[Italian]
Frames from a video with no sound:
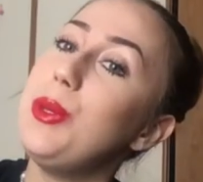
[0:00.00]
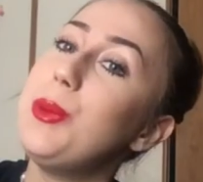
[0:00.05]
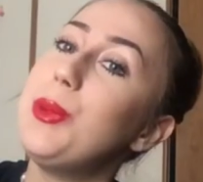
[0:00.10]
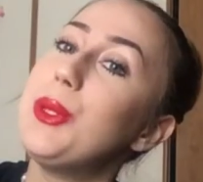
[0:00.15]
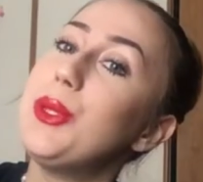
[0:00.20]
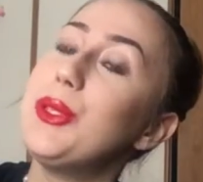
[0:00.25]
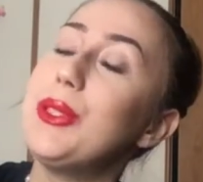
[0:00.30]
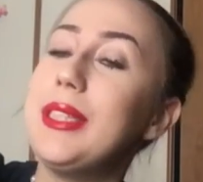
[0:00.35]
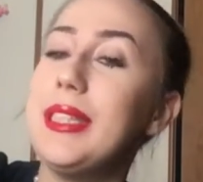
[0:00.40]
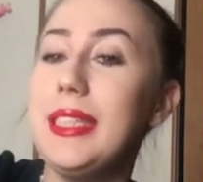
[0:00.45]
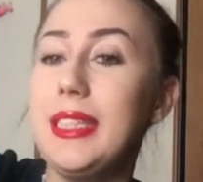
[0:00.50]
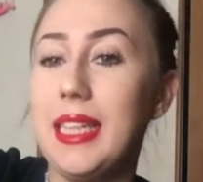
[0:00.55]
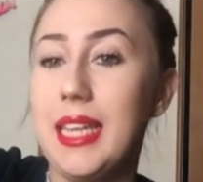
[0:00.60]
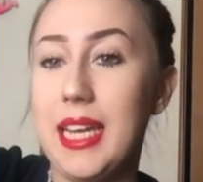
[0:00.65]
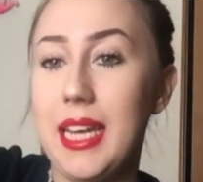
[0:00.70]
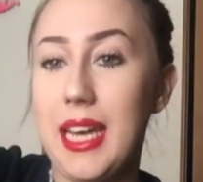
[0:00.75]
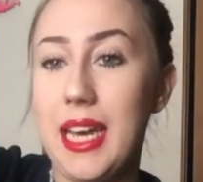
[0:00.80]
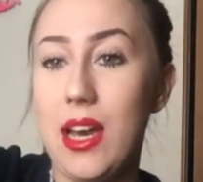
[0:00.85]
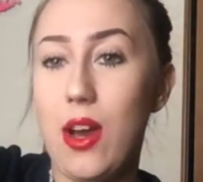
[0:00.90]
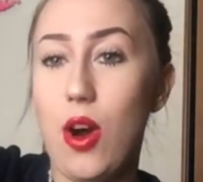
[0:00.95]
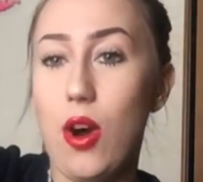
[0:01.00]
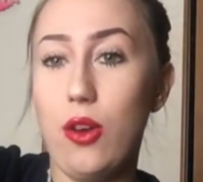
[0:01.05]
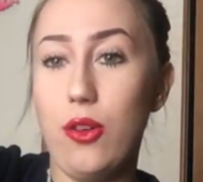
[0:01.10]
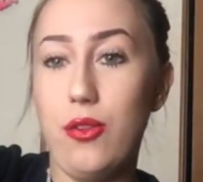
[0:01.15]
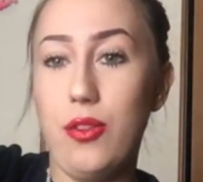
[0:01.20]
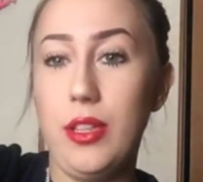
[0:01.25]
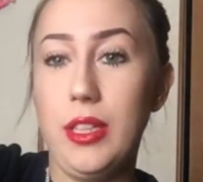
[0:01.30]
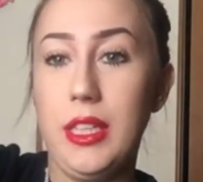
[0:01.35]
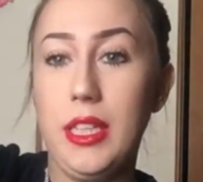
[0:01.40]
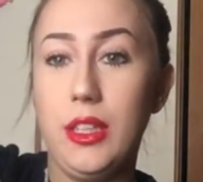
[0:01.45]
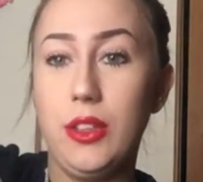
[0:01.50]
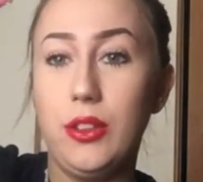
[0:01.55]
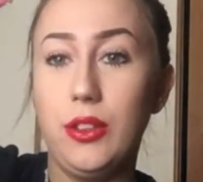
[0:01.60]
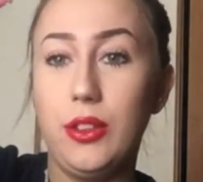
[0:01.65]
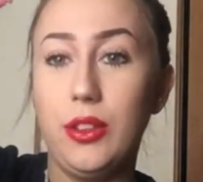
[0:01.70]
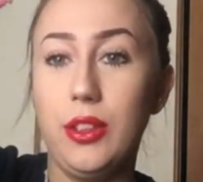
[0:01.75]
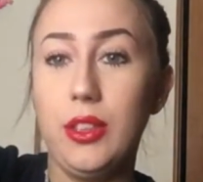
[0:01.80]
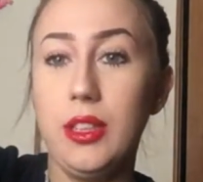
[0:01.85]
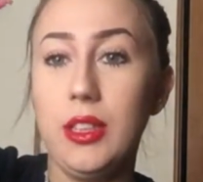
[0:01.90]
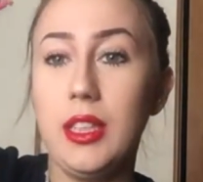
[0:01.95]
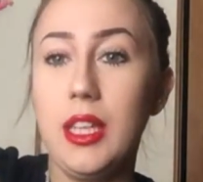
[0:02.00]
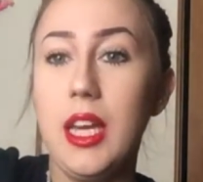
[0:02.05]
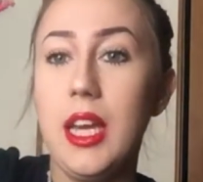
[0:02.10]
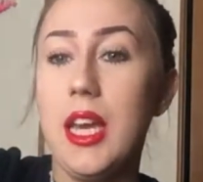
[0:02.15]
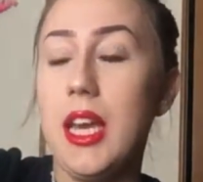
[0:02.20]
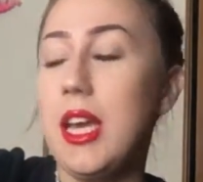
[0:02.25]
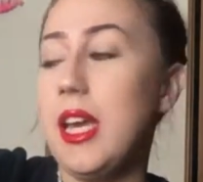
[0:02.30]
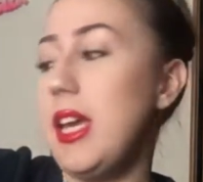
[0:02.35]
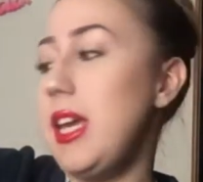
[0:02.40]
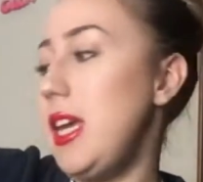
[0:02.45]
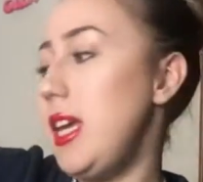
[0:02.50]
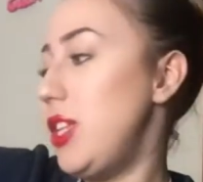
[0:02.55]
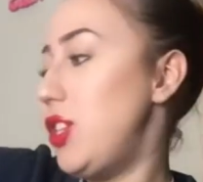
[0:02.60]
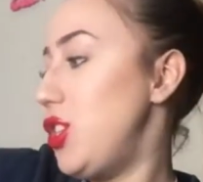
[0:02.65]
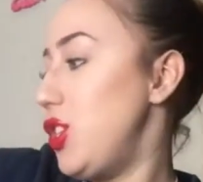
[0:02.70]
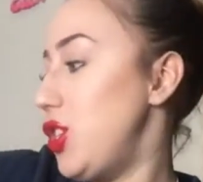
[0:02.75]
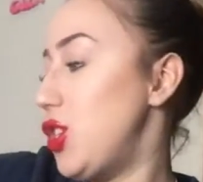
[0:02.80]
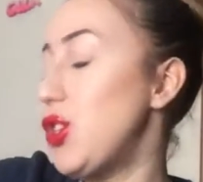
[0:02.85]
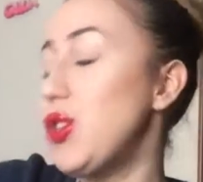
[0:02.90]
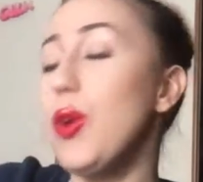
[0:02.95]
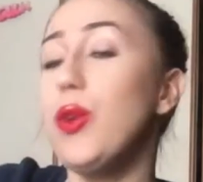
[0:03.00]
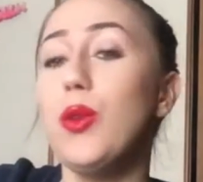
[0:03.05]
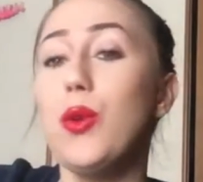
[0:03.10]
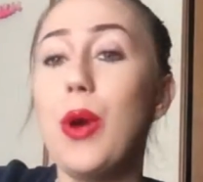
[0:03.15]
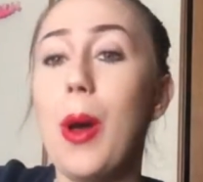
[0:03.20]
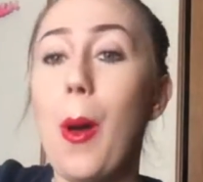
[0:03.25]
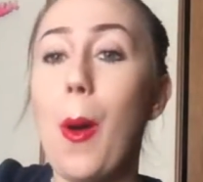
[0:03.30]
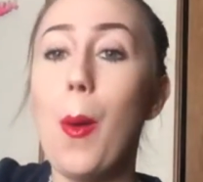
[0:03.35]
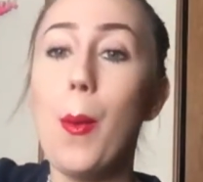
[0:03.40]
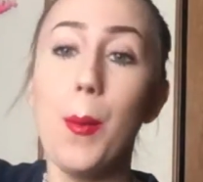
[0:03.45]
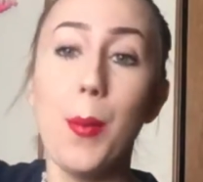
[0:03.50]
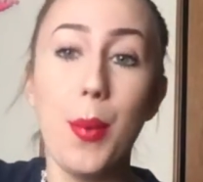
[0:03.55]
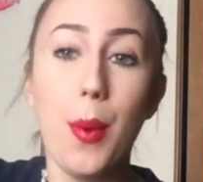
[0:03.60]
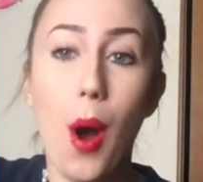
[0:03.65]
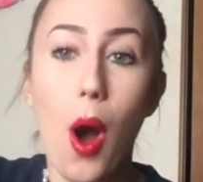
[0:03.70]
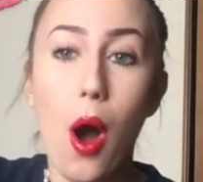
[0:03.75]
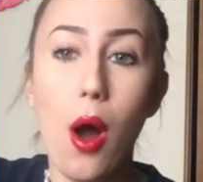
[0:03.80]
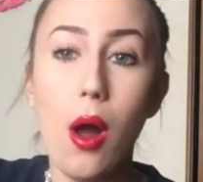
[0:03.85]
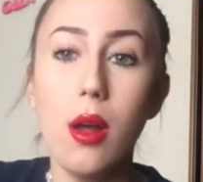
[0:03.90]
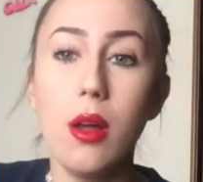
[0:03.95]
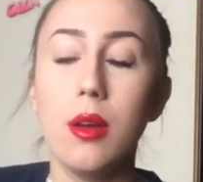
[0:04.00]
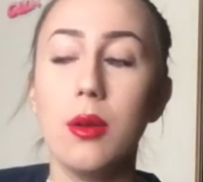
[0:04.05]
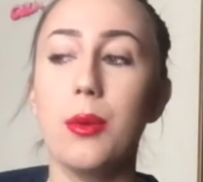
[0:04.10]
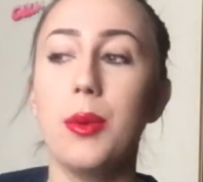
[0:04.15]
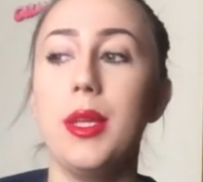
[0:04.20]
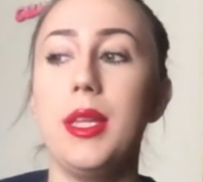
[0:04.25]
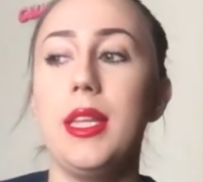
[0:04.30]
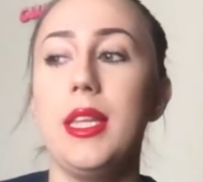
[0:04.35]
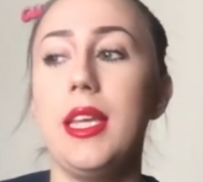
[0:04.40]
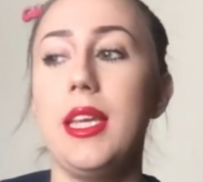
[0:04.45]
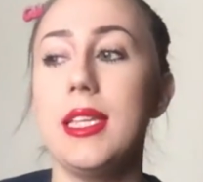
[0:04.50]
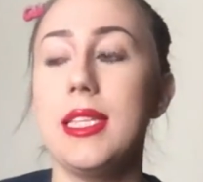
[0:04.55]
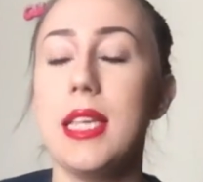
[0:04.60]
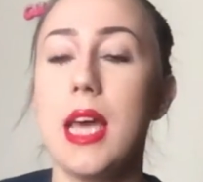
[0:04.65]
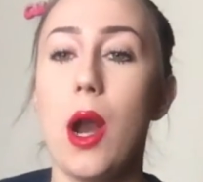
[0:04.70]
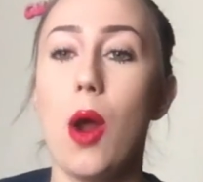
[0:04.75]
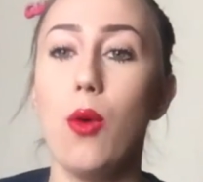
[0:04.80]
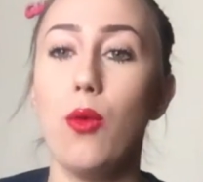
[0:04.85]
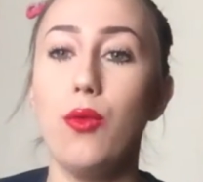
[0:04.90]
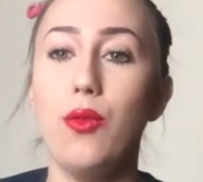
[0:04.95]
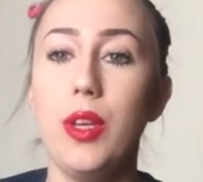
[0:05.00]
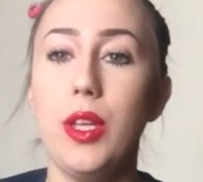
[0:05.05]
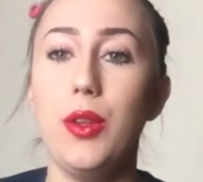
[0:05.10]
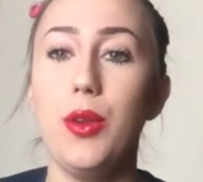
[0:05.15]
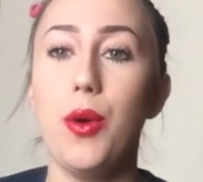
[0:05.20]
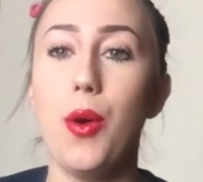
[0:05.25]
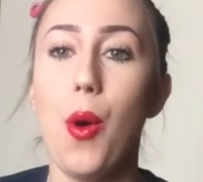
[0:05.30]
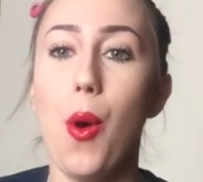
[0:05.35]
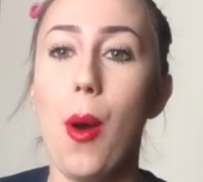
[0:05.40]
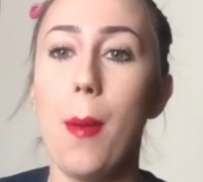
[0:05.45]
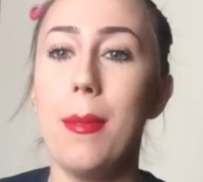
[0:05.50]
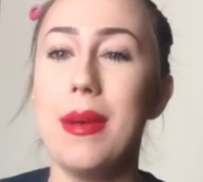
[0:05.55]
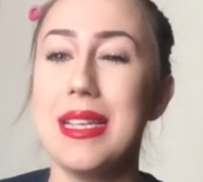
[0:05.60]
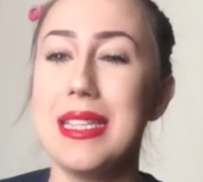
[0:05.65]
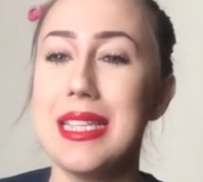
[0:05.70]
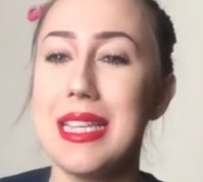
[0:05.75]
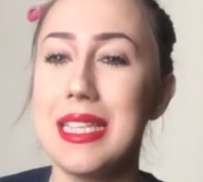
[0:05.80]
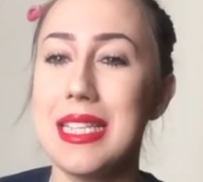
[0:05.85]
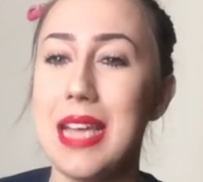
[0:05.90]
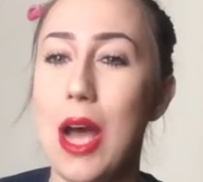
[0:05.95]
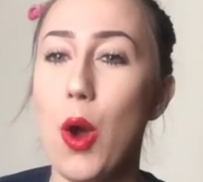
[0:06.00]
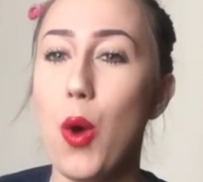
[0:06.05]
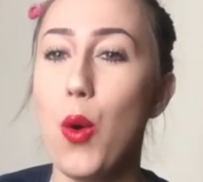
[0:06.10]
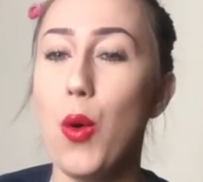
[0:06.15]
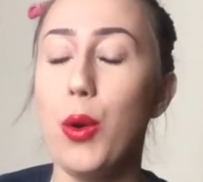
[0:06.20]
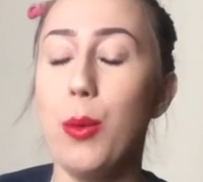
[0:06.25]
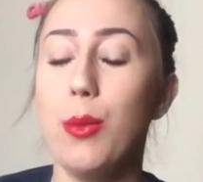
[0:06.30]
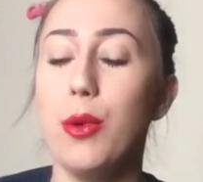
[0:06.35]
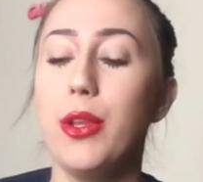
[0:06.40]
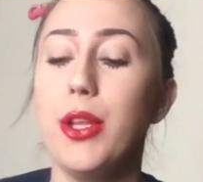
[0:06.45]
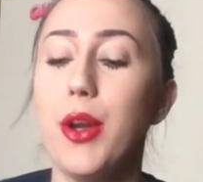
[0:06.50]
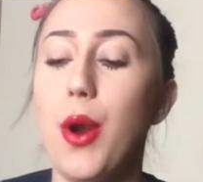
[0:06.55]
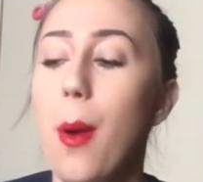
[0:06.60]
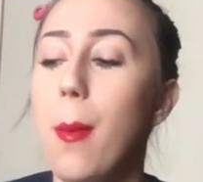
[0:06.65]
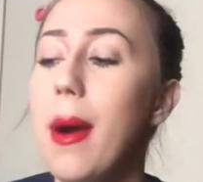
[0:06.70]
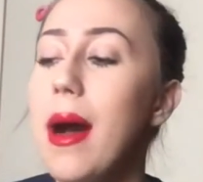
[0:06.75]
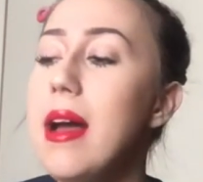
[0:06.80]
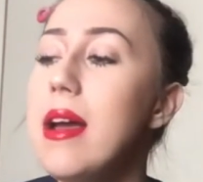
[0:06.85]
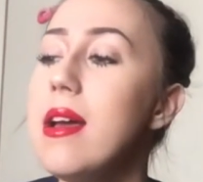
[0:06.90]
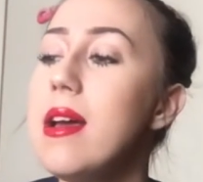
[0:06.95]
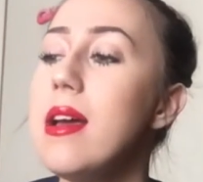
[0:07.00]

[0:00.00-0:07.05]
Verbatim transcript: i prodotti che ho finito e ce ne sono un po', quindi sarà un video abbastanza colmo di roba,